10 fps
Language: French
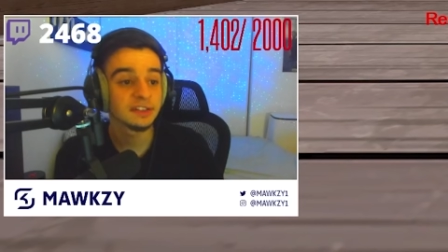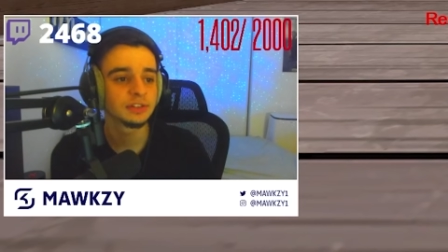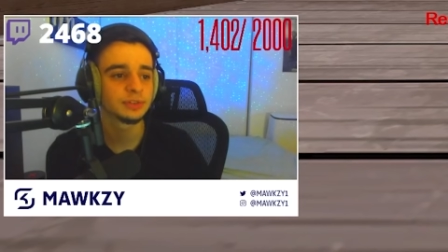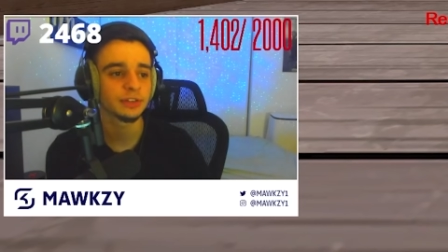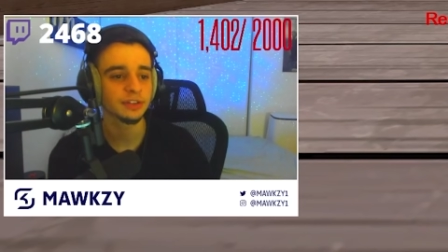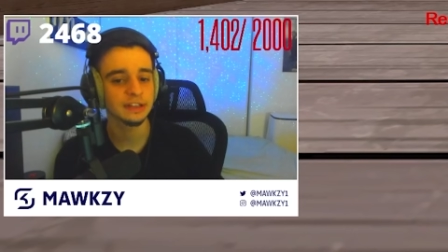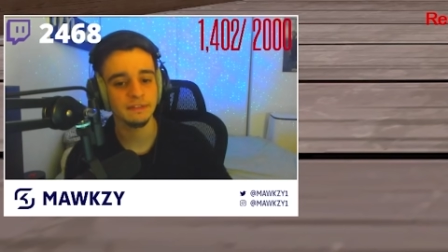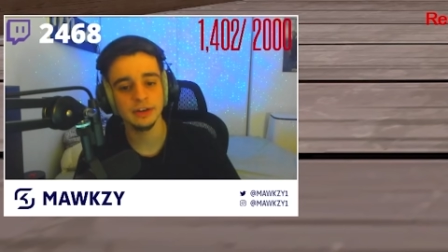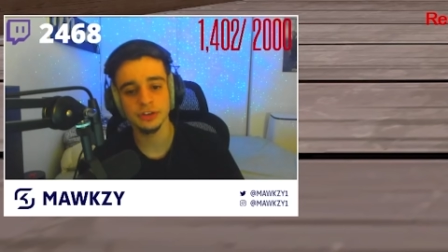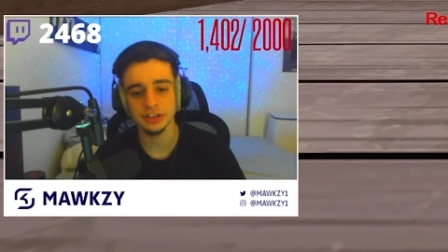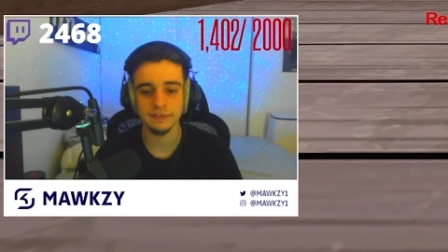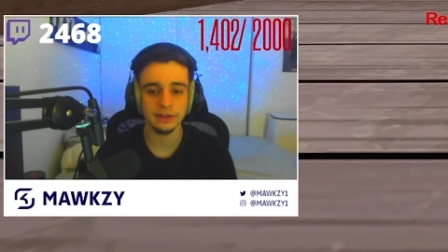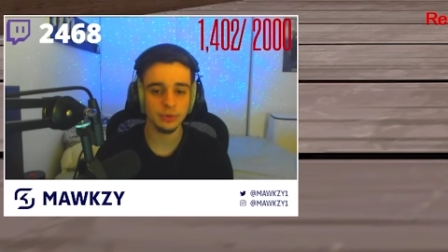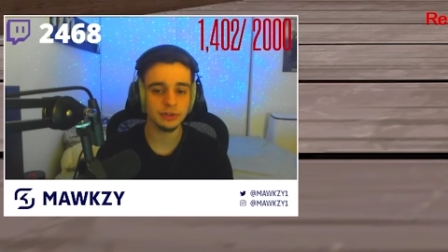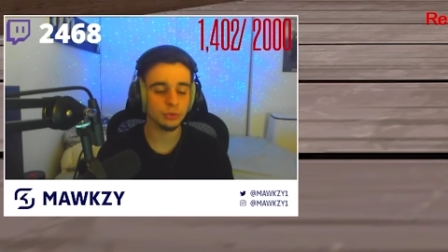si tu t'attends à ce qu'elle va à gauche et qu'elle
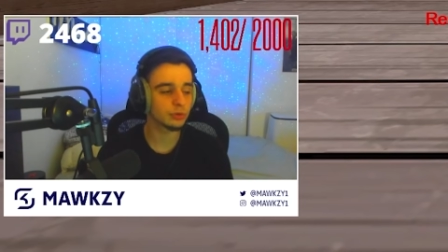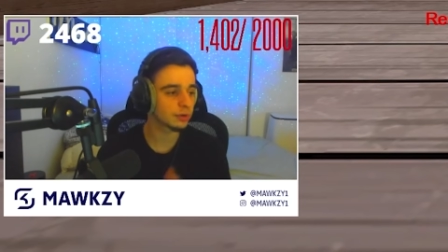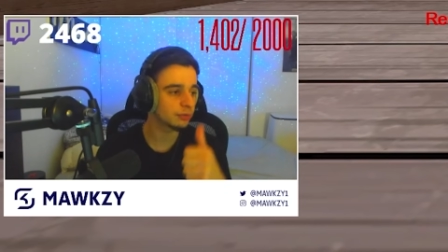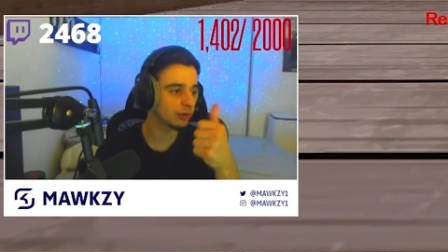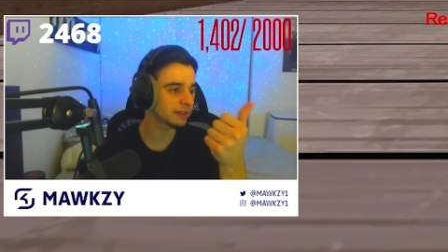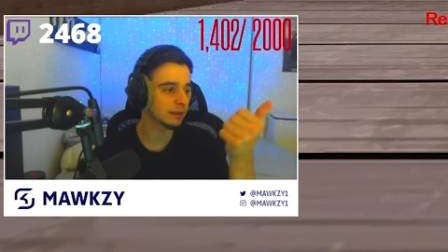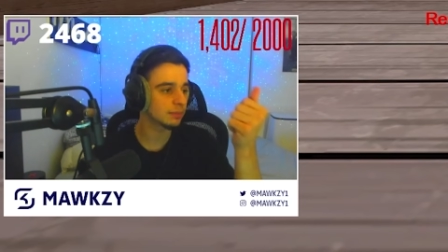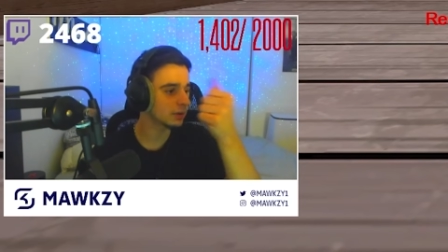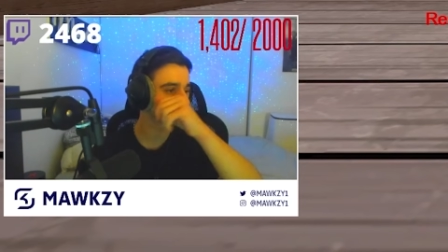va à droite, une seule fois, t'es mort.